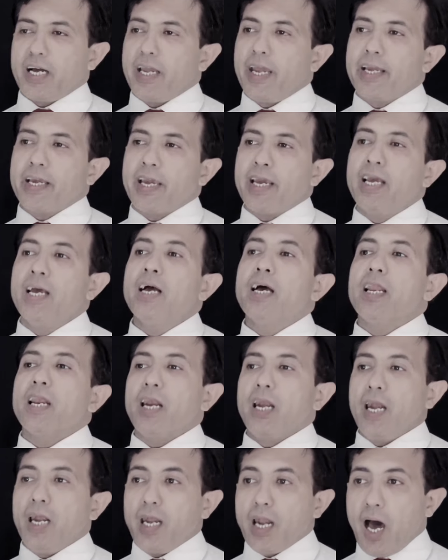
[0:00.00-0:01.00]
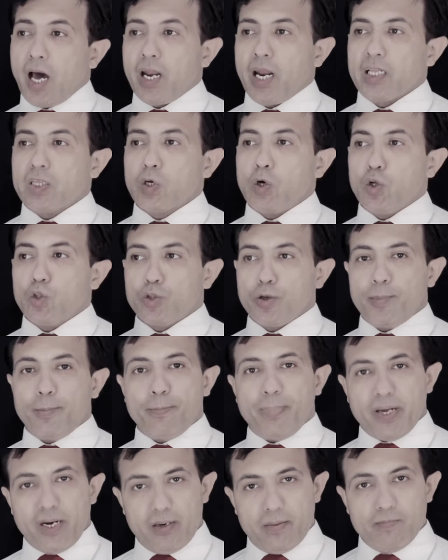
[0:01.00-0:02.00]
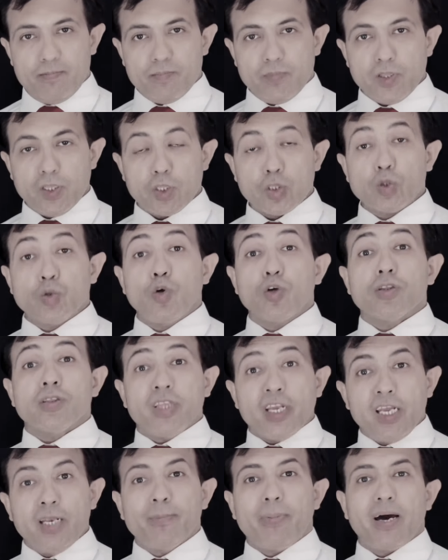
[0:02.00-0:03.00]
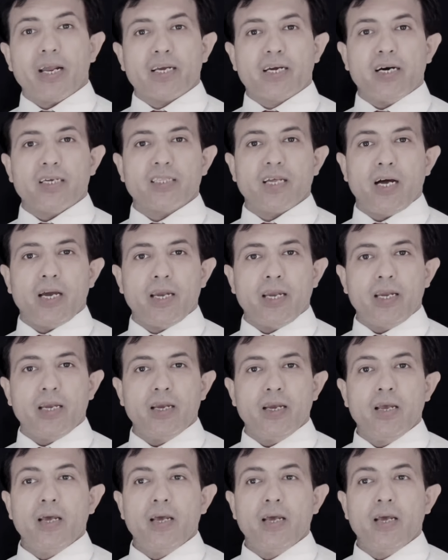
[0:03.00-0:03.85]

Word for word: है कि लानत हो तुम पर दो तीन बार कहता है